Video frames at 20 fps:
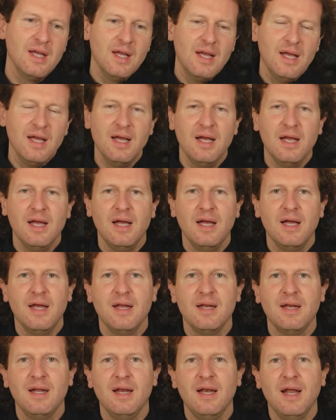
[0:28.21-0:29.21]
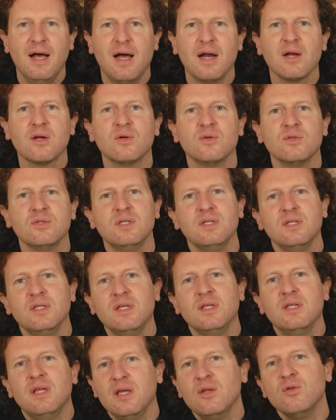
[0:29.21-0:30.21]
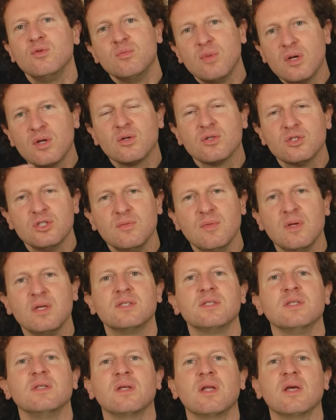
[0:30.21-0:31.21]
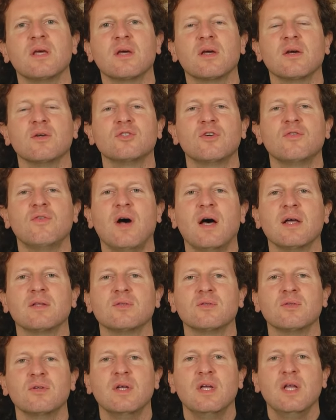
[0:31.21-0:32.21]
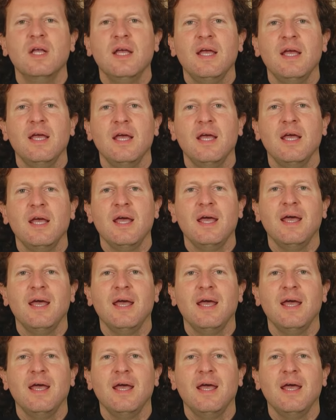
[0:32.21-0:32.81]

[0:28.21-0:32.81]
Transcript: eh, nell'arco dei numerosi Mixing Trick che ho già fatto e,